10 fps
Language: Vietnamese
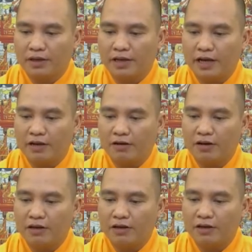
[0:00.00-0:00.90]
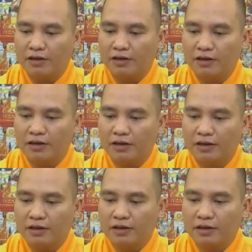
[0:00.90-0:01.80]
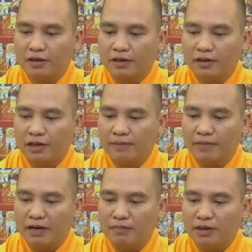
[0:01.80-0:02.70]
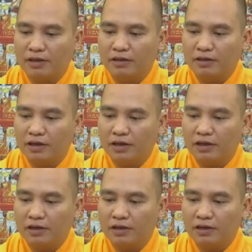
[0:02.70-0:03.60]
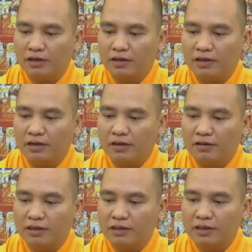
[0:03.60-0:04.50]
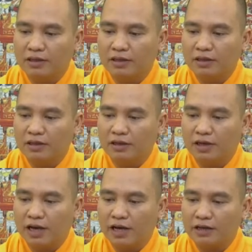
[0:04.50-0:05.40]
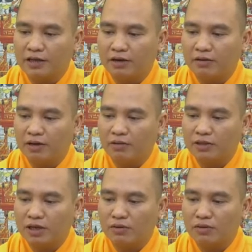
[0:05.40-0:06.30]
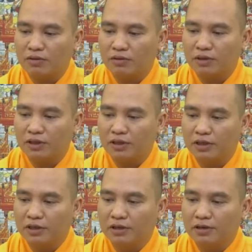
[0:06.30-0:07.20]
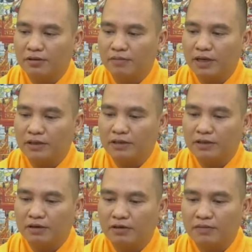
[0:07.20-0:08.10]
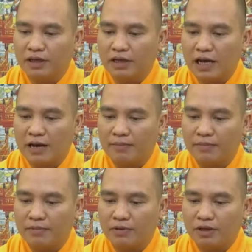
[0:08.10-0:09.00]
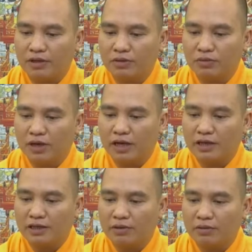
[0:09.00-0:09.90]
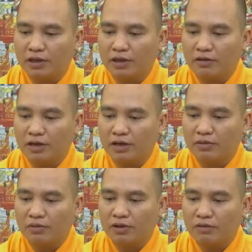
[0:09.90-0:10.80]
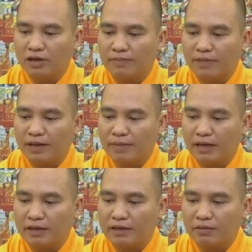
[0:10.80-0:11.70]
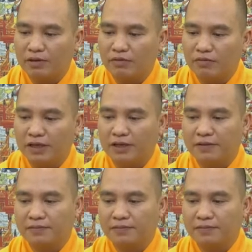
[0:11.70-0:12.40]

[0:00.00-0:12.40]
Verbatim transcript: nhà con thì làm ăn bình thường, con sinh à, được hai cháu học xong rồi mà chưa có việc làm. Nói chung hai cháu nhà con cũng không gặp may mắn trong công việc.